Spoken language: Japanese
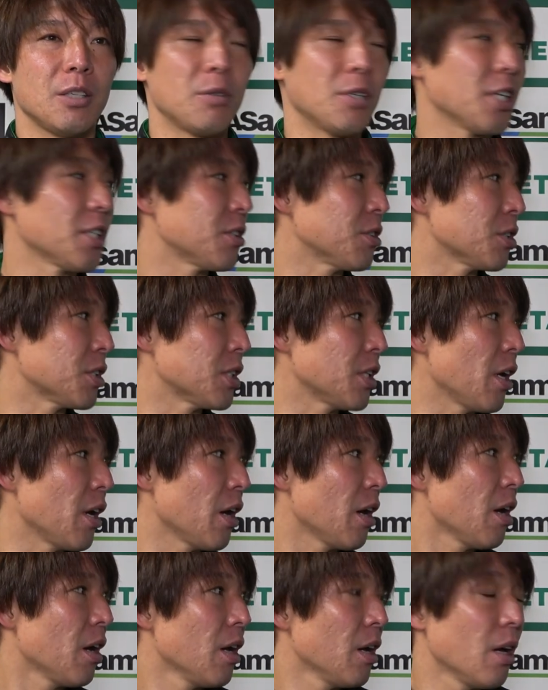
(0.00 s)
リフレッシュして
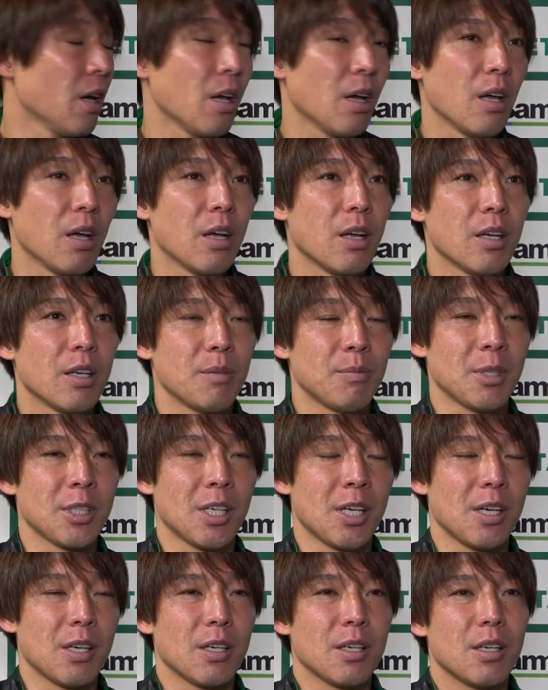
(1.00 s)
ま
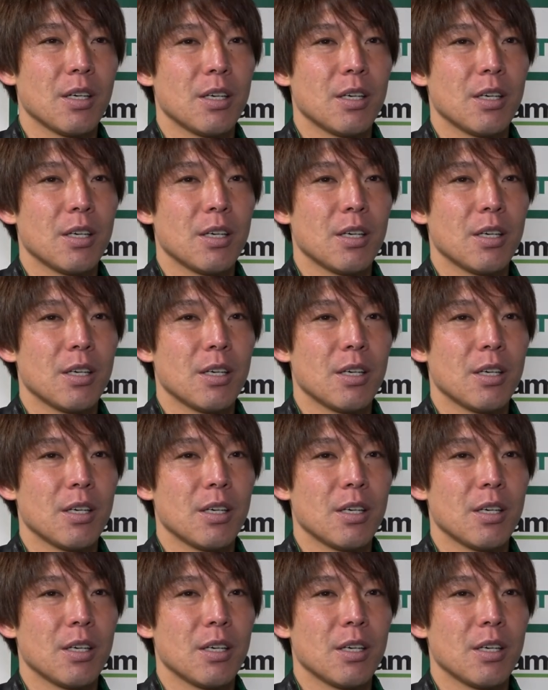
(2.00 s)
た